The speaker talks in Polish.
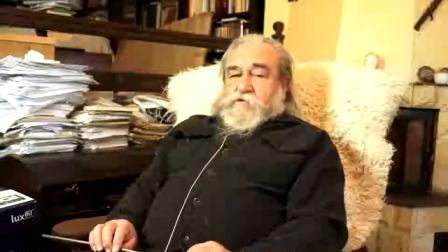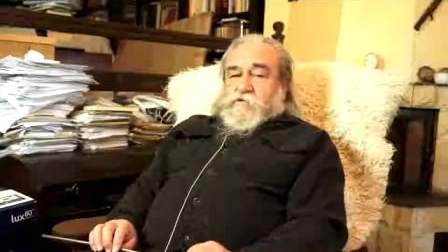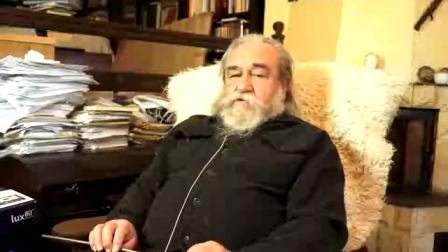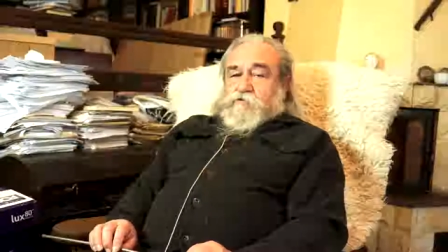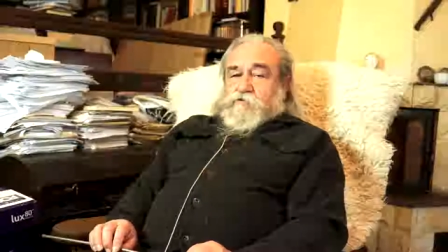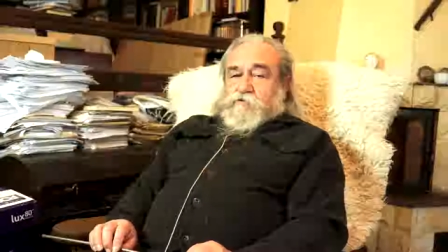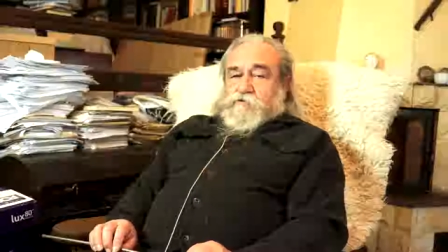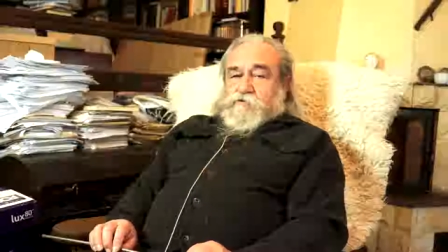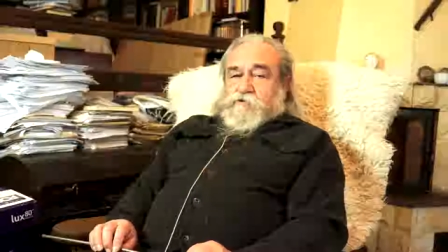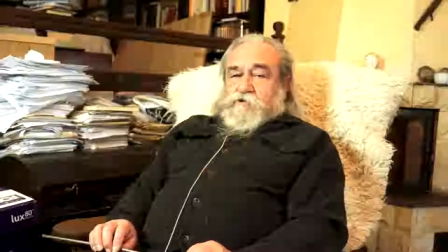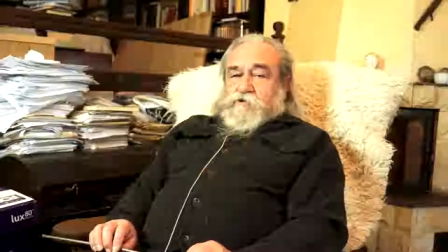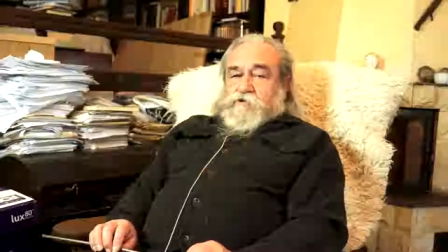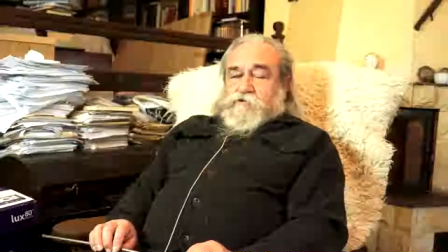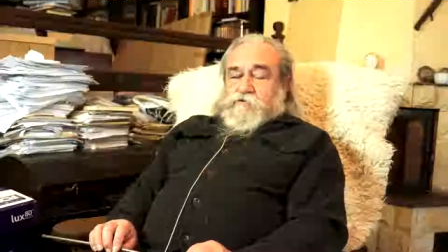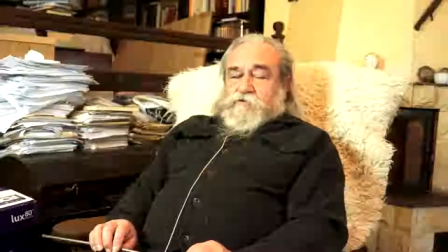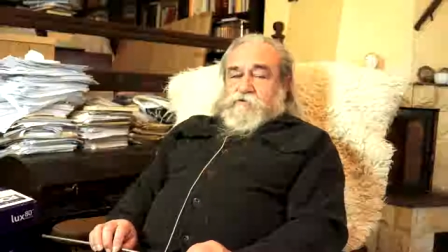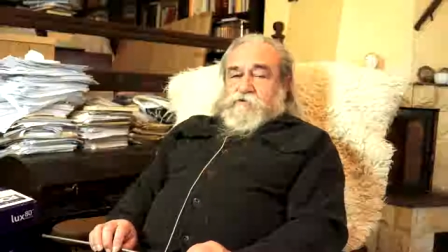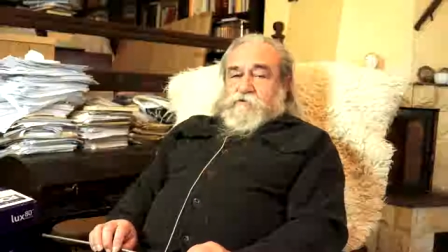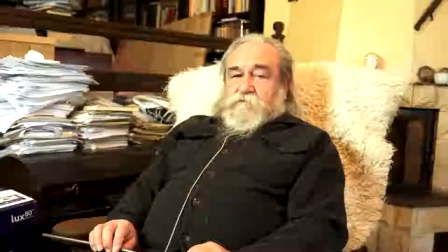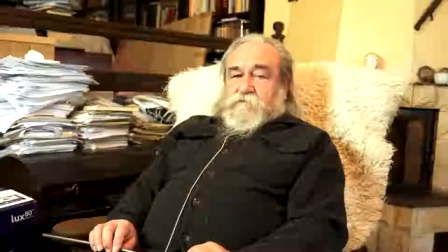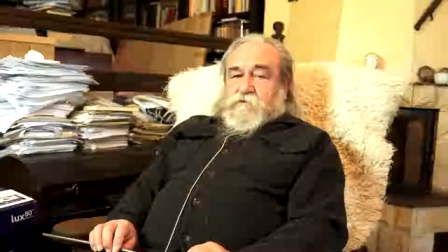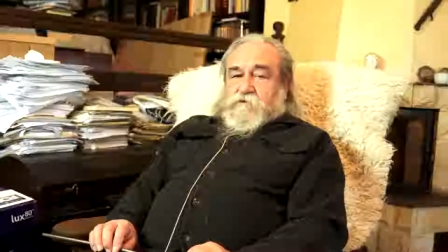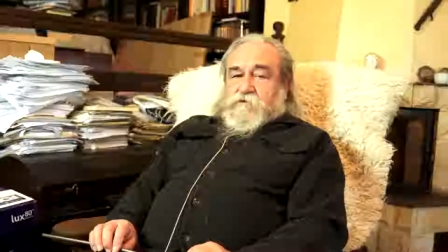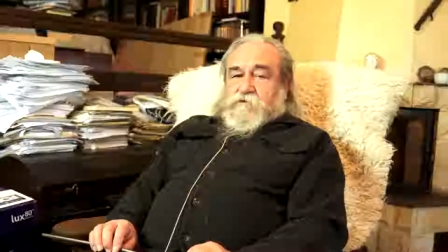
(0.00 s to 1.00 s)
do
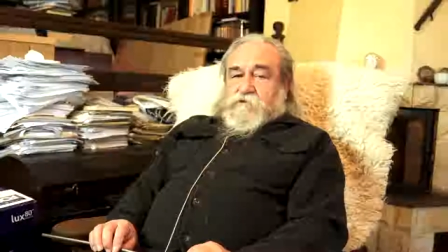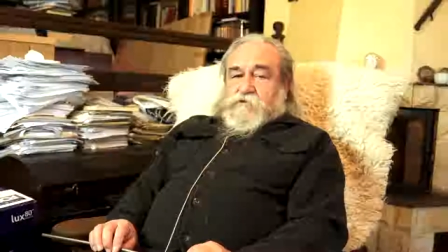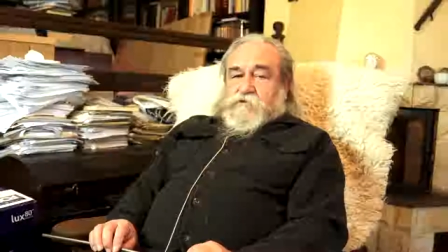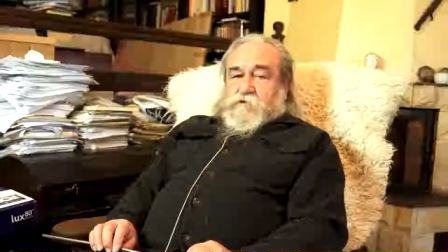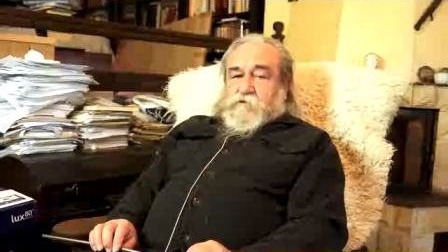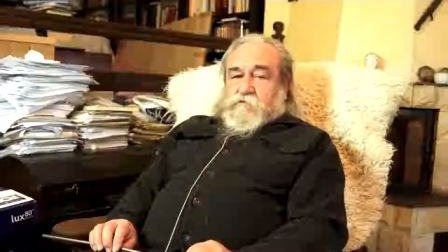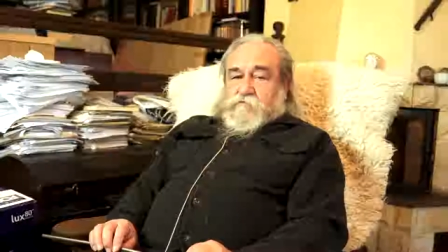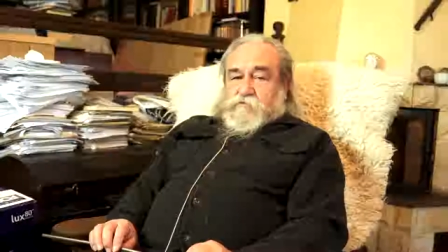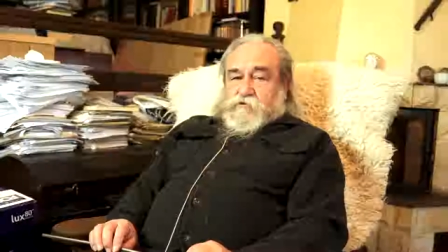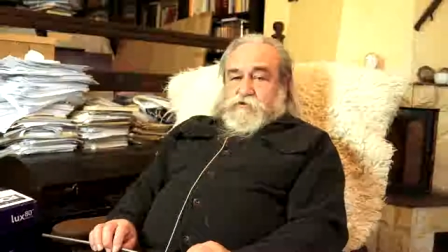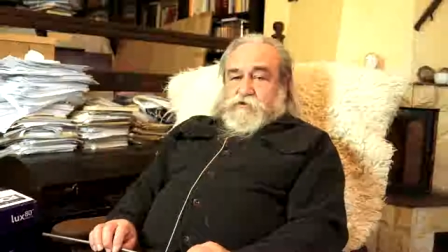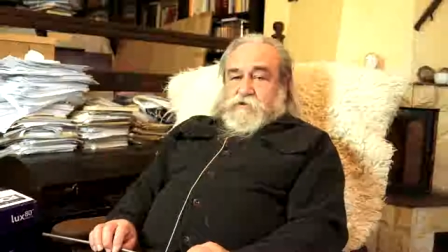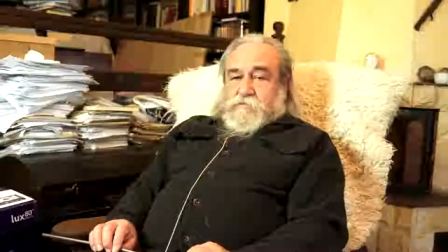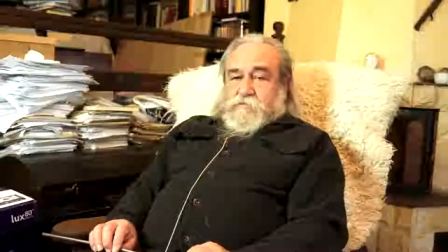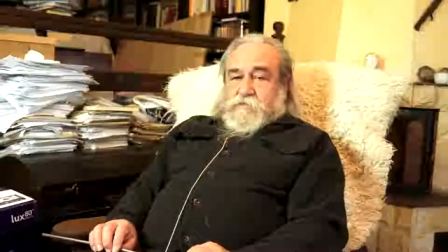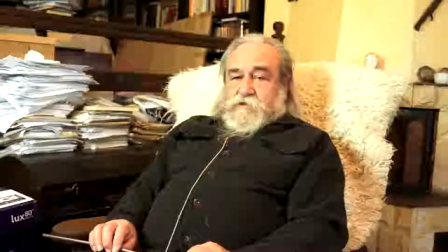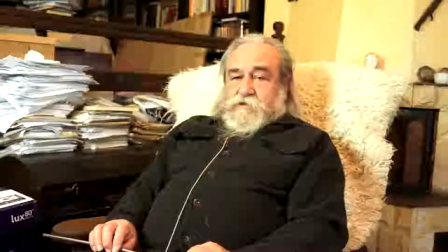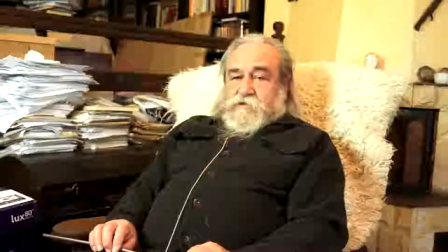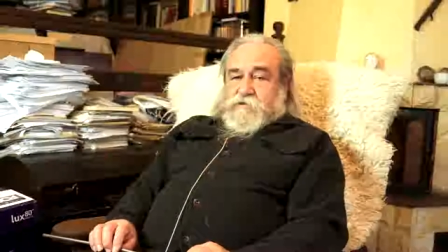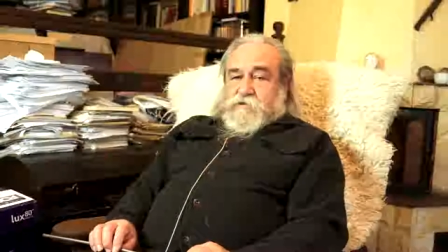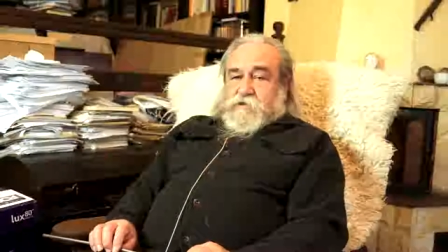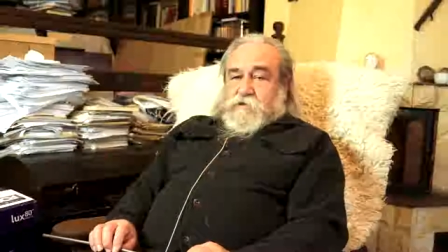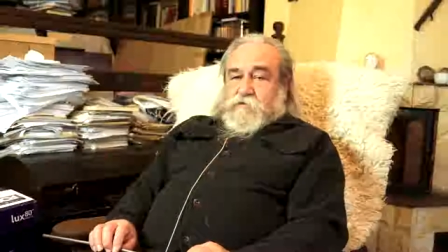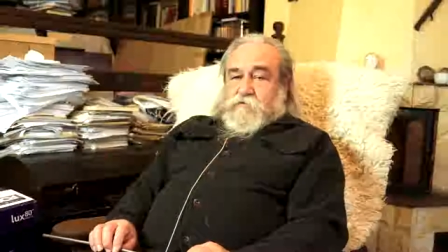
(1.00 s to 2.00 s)

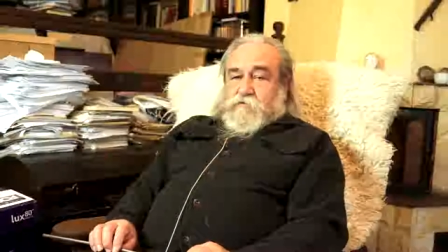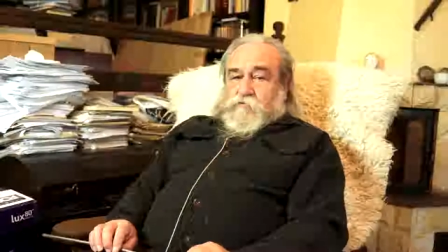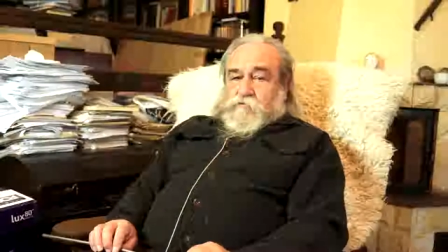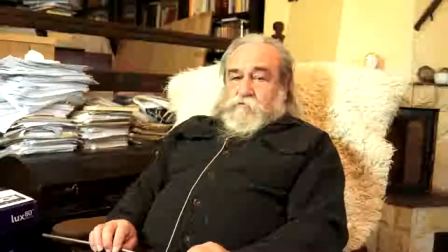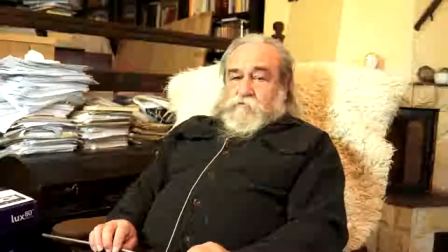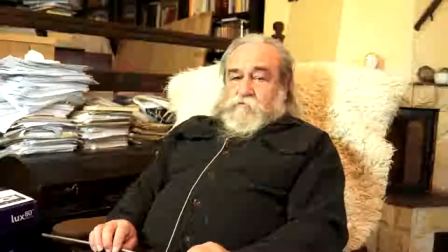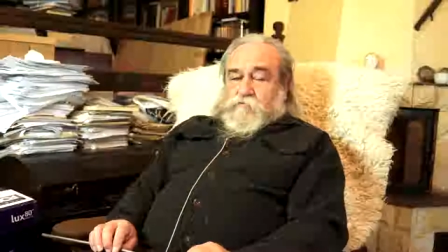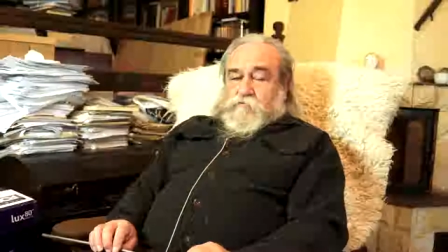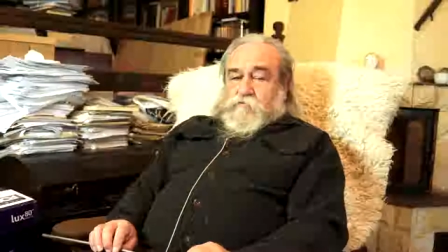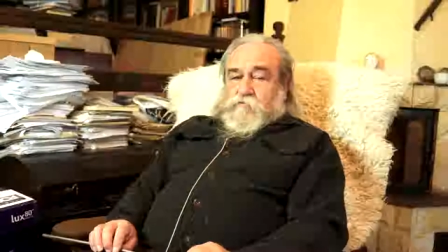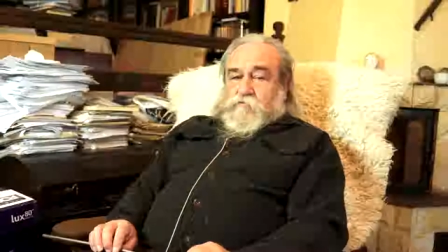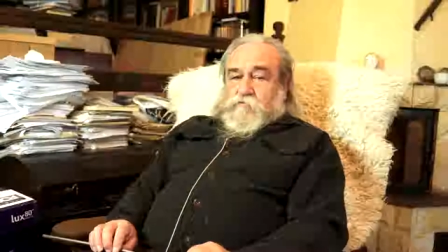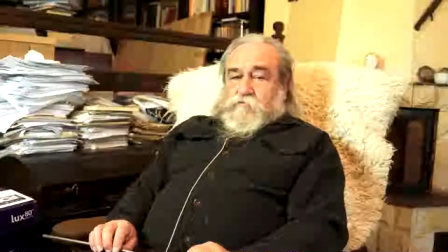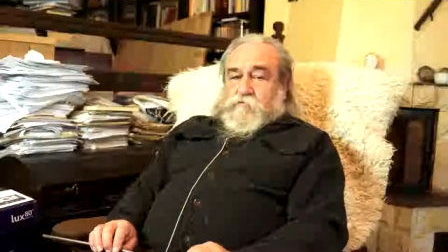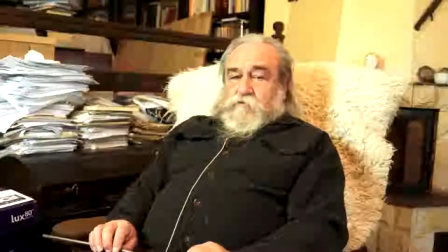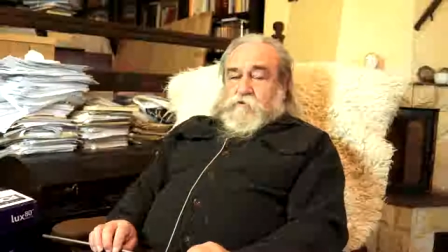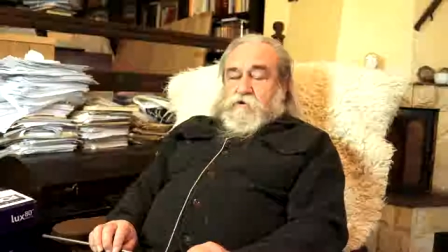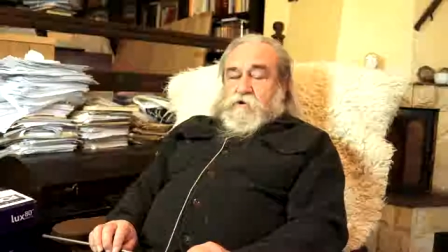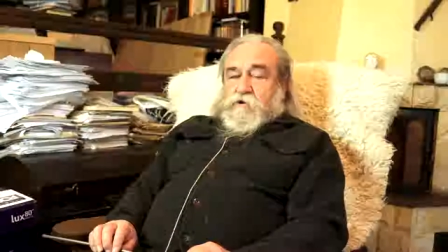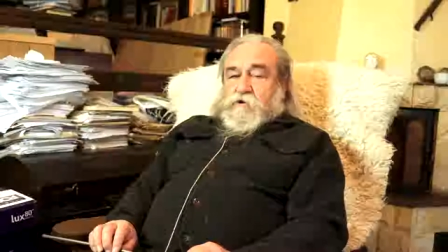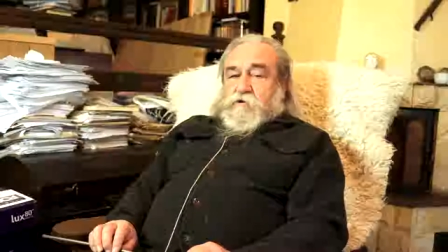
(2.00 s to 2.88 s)
1918 roku